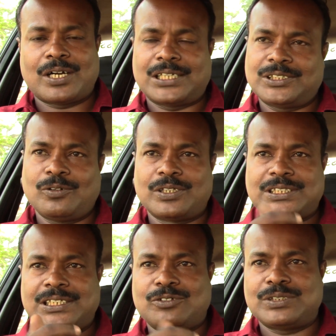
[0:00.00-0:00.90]
காட்சியில் ஒரு
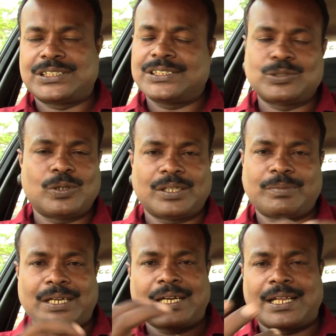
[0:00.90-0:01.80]
சின்ன ட்விஸ்ட்டு ஸோ அந்த
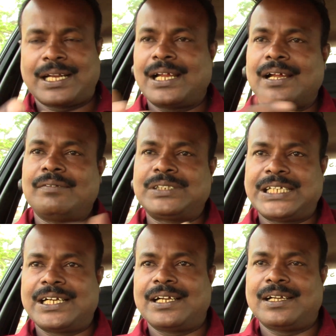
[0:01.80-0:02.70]
மாதிரிலாம் நிறைய
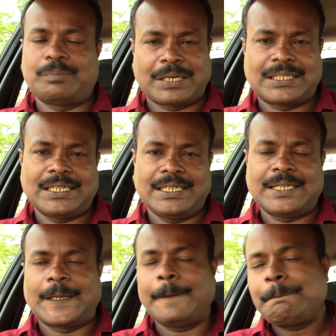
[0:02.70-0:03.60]
விஷயங்கள் படத்தில்
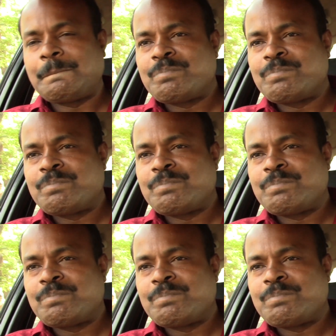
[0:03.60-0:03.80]
இருக்குது